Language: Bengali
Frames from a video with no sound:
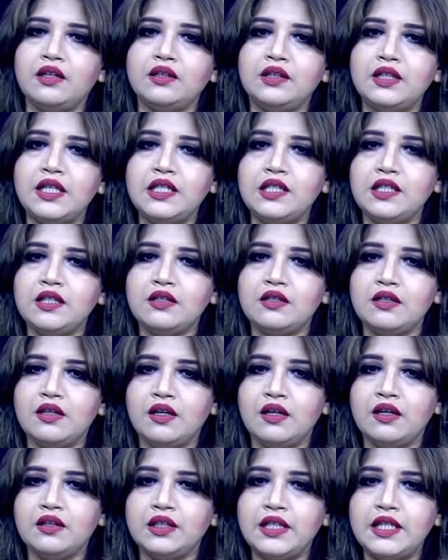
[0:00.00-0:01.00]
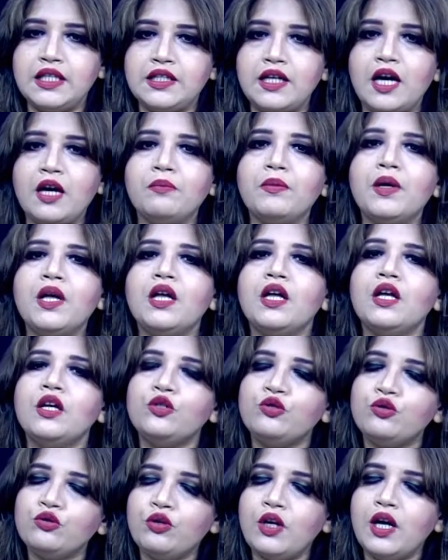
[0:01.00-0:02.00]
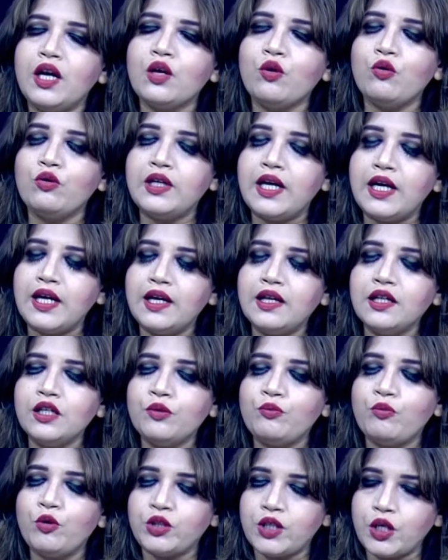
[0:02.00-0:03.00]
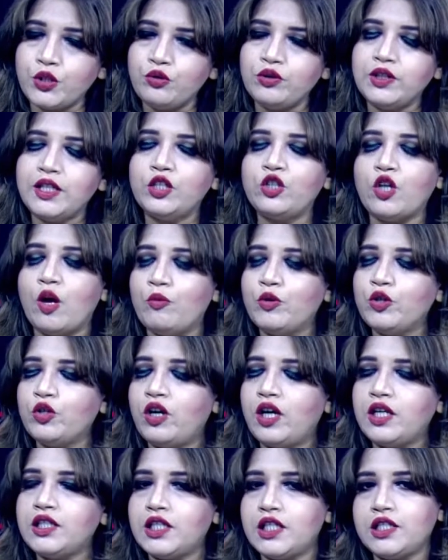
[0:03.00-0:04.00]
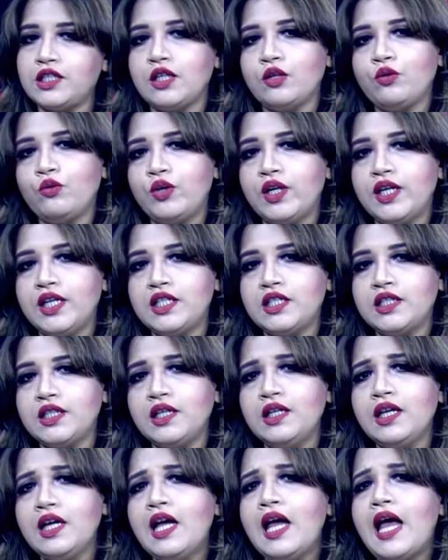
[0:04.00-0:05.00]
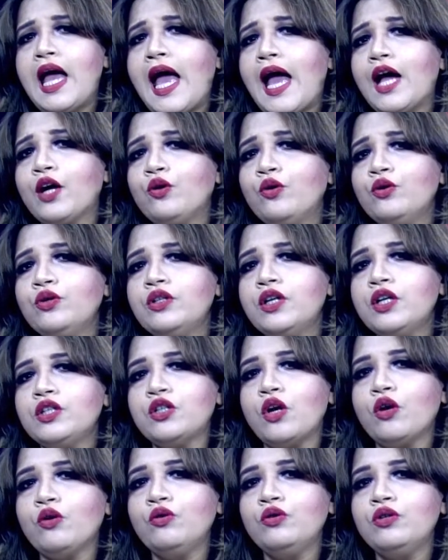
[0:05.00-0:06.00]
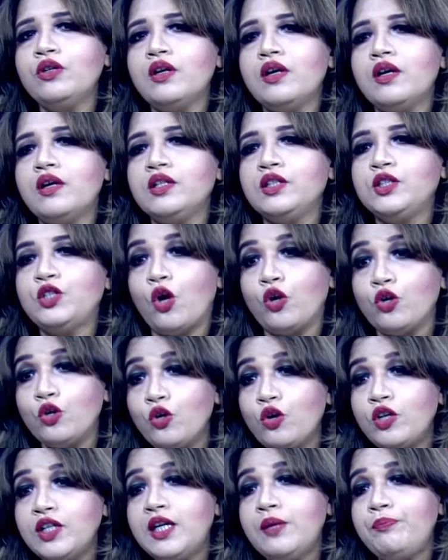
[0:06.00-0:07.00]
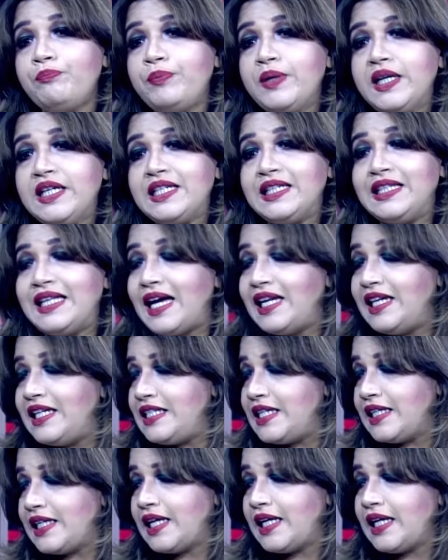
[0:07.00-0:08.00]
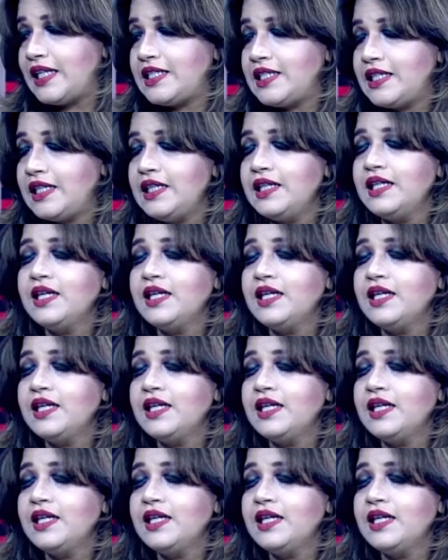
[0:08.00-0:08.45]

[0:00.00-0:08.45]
তিনটি তিন টার্ম সুতরাং ওনারা প্রশাসন দিয়ে দমন করার চেষ্টা করে এসছেন এখন যখন জনগণের পিঠ দেয়ালে ঠেকে গেছে